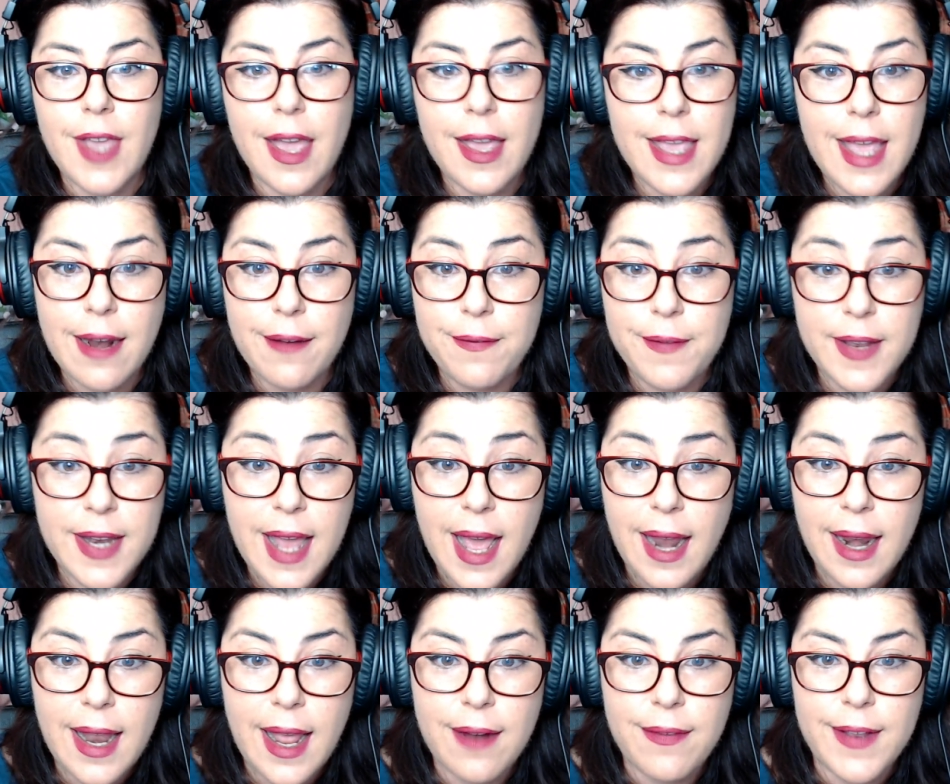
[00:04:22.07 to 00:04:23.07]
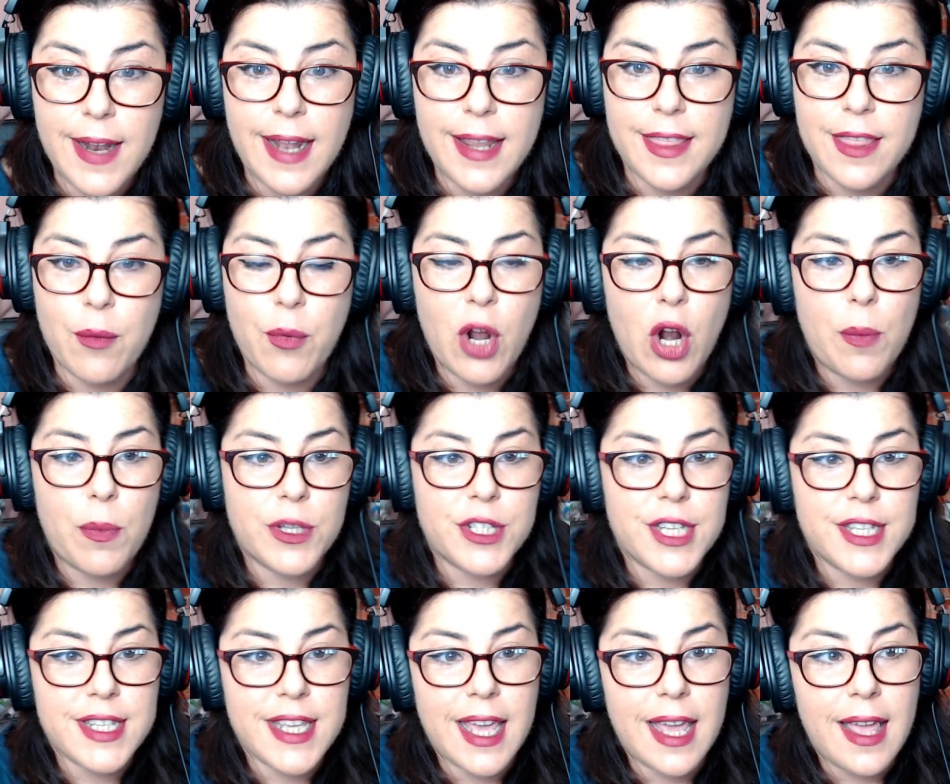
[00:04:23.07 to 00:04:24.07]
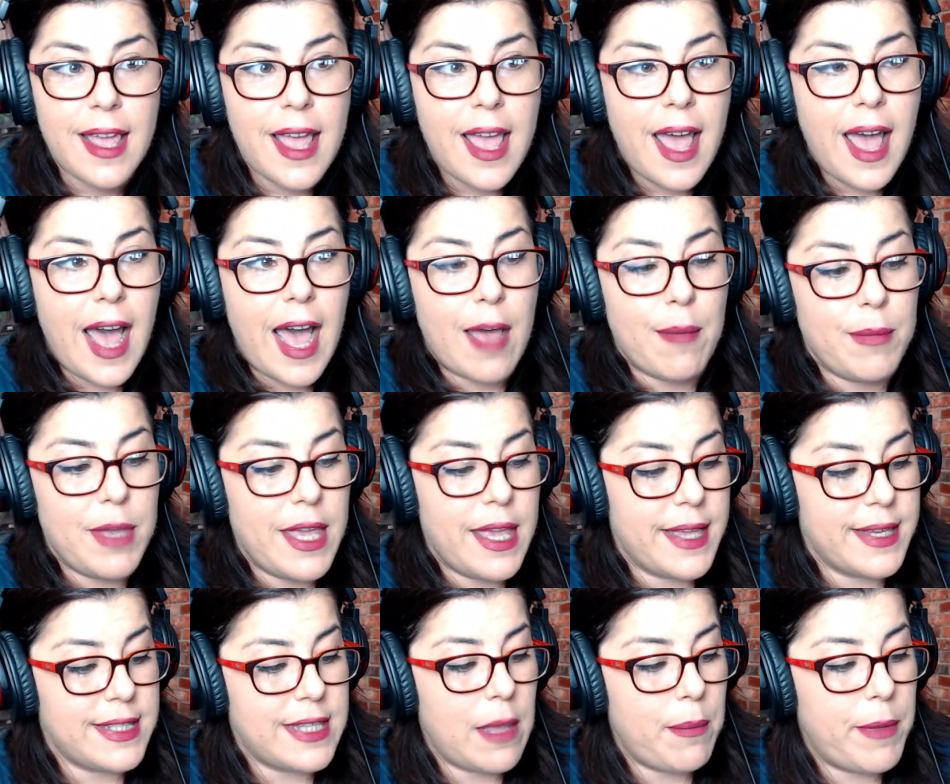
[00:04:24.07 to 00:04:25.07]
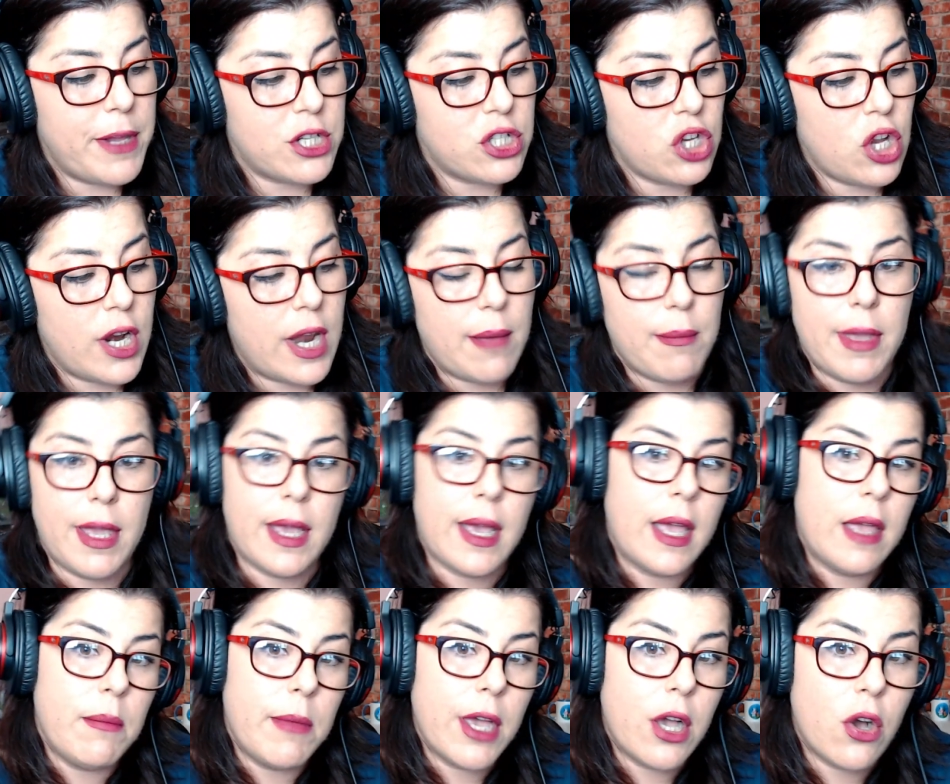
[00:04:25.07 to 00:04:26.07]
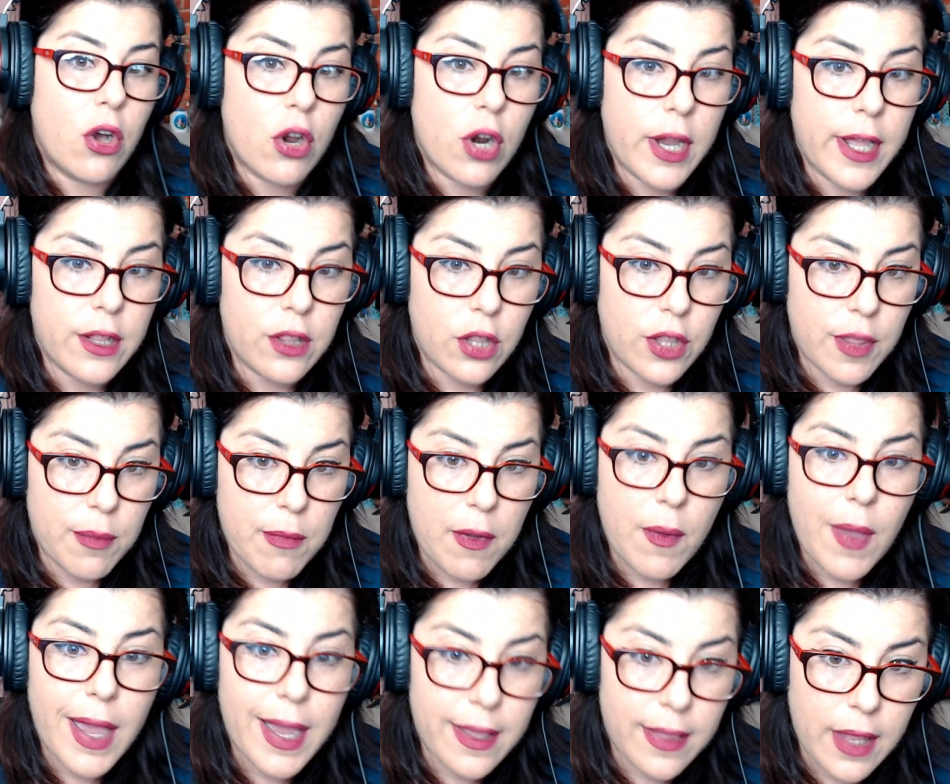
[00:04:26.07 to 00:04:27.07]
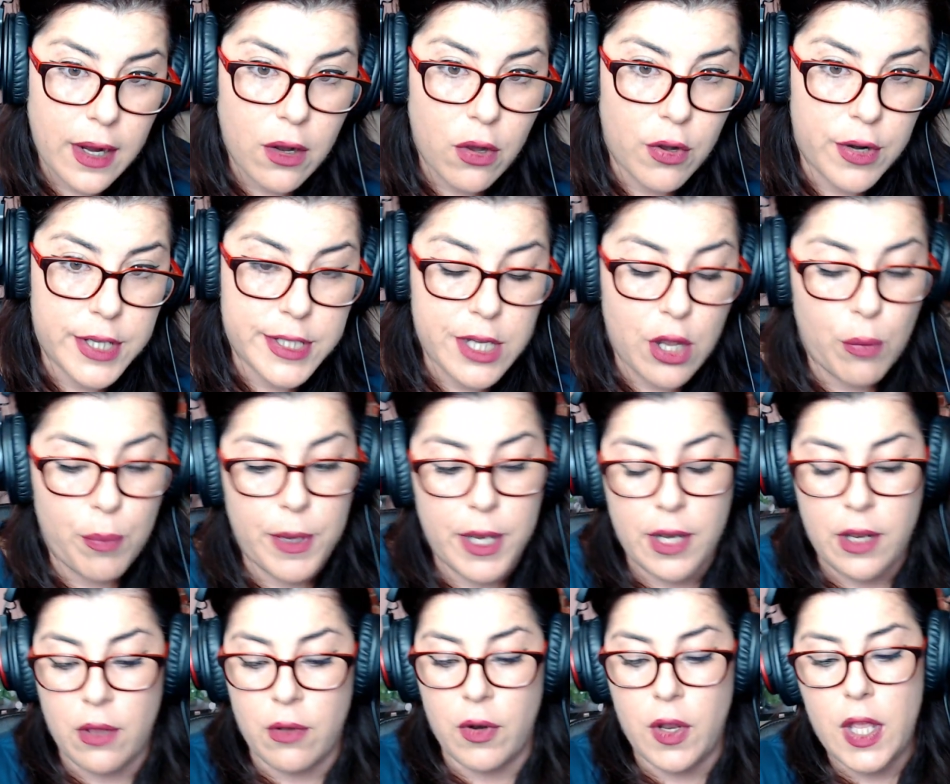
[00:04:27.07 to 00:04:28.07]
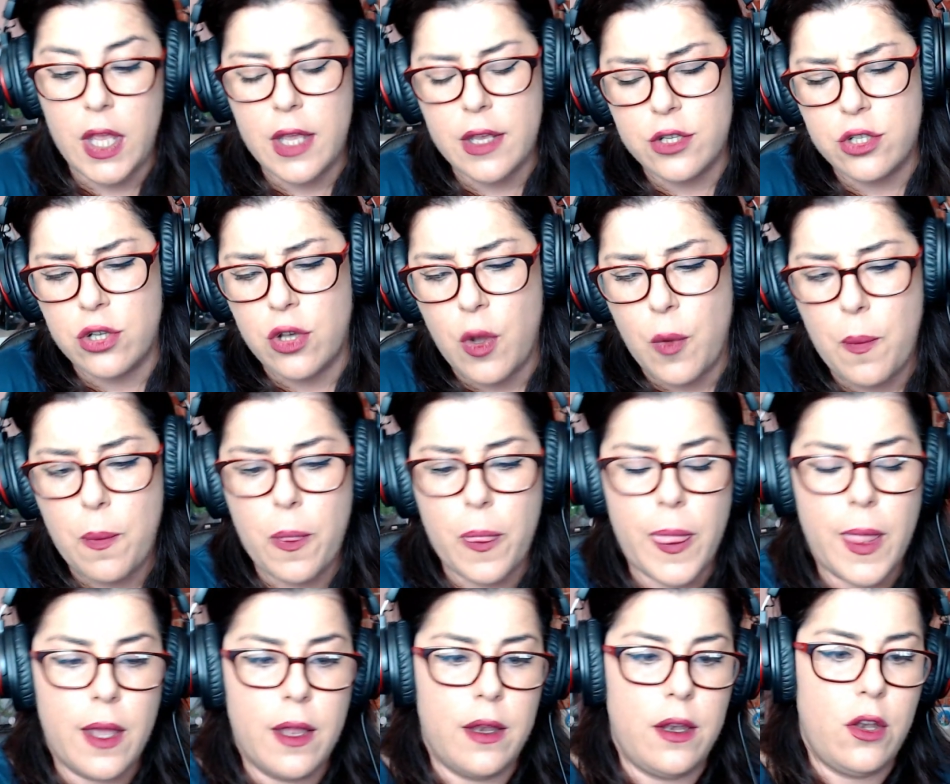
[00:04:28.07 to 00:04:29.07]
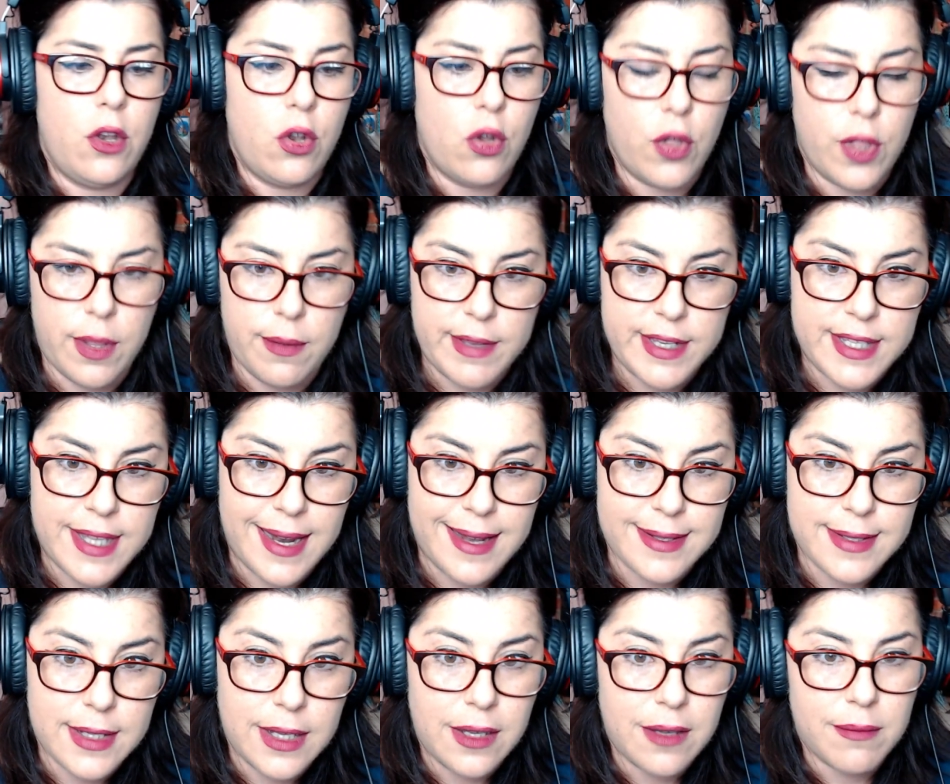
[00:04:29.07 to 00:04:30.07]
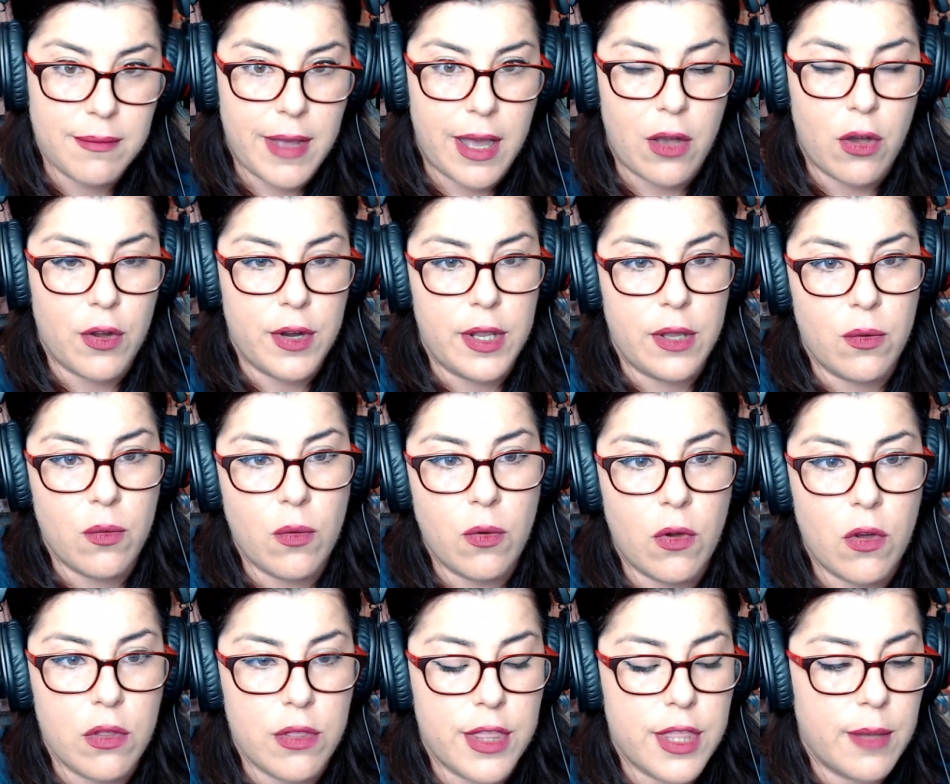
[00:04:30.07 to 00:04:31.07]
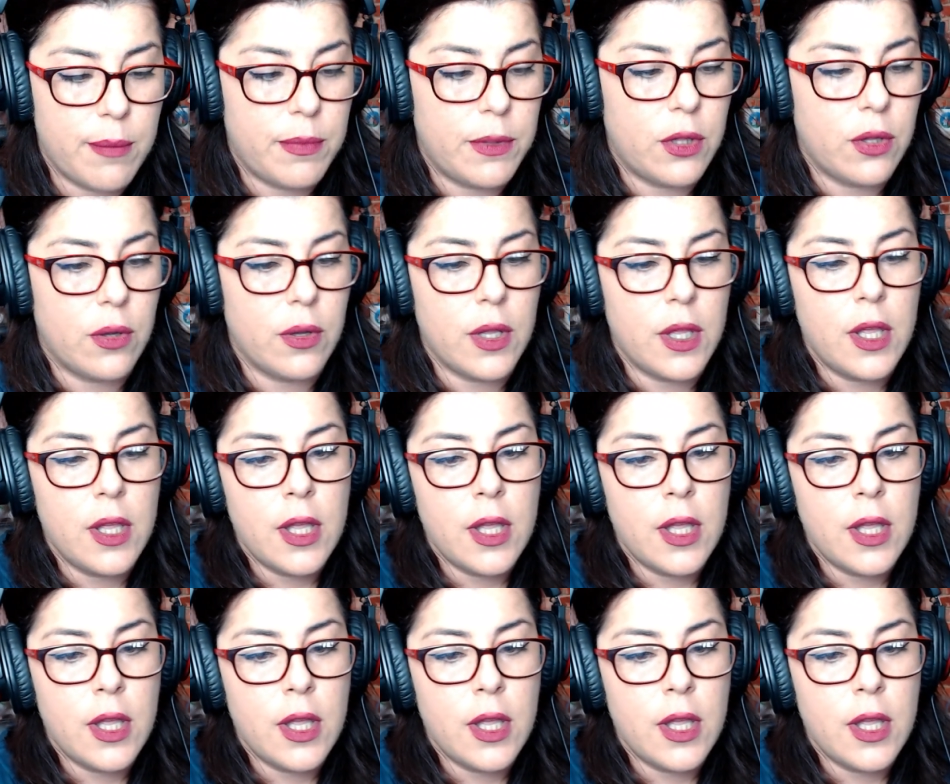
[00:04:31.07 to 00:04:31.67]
y al final, al final dice, bueno, pues es que a mí esta persona me cae mejor, entonces me voy a quedar con esa opinión. Y eso no debe ser así bajo ningún concepto.